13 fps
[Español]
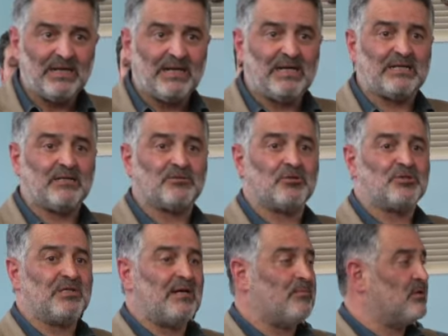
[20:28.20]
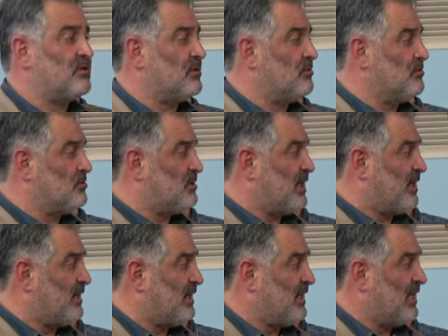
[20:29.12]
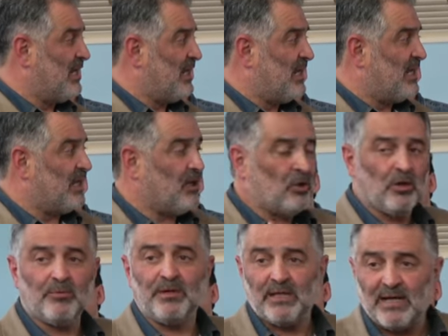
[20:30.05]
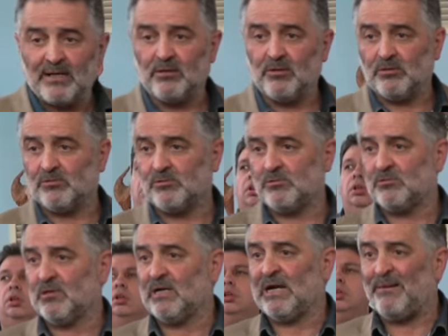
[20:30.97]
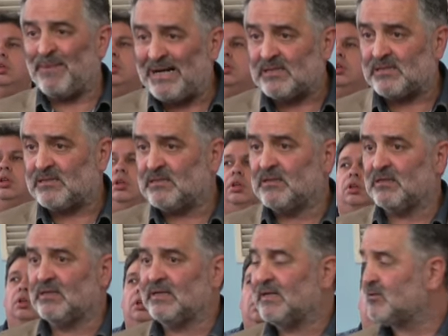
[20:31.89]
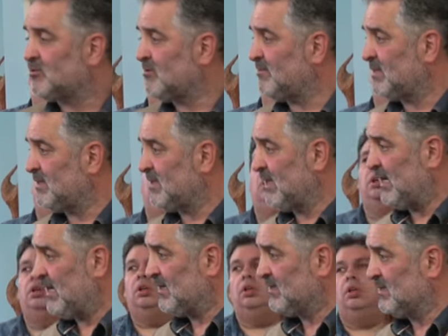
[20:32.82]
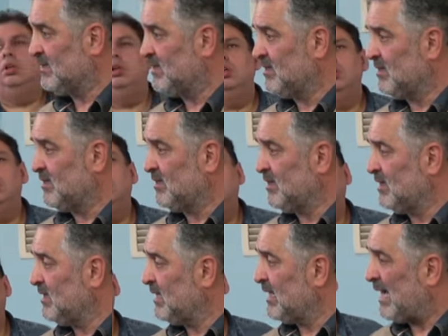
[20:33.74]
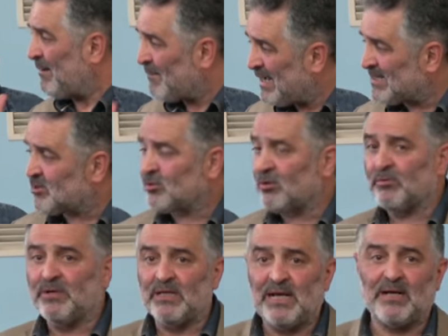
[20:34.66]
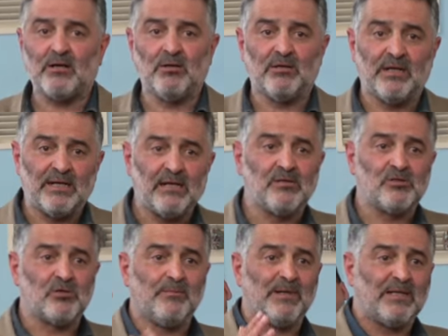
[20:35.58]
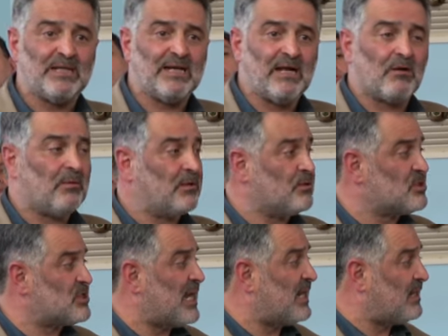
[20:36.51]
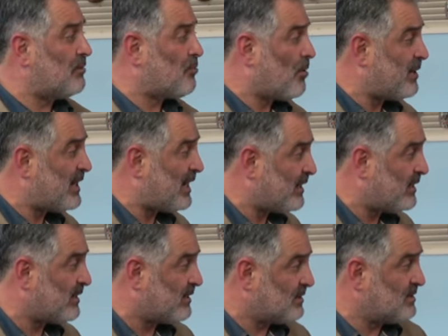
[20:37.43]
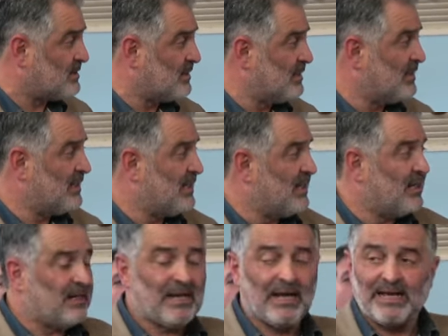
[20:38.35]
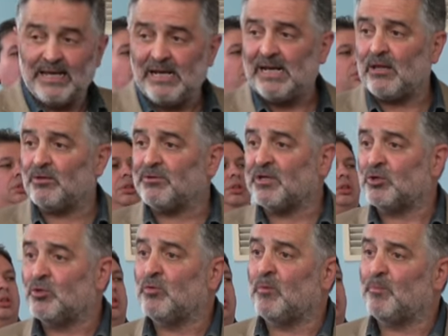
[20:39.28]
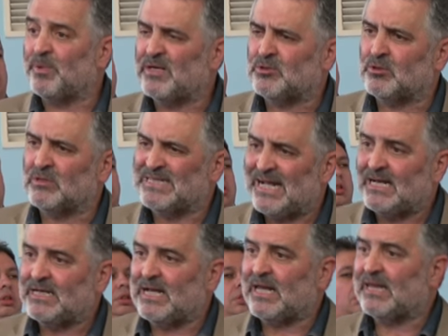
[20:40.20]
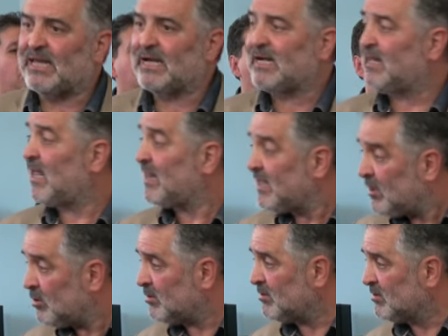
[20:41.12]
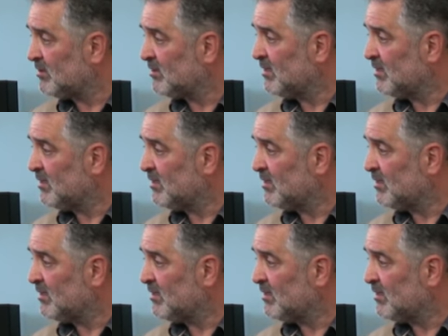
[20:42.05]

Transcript: esta sociedad multicultural. Y no olvidarnos jamás de Nelson Mandela. Jamás olvidarnos de Nelson Mandela. Cuando sale de Robben Island, la isla donde estuvo preso tantas décadas, dijo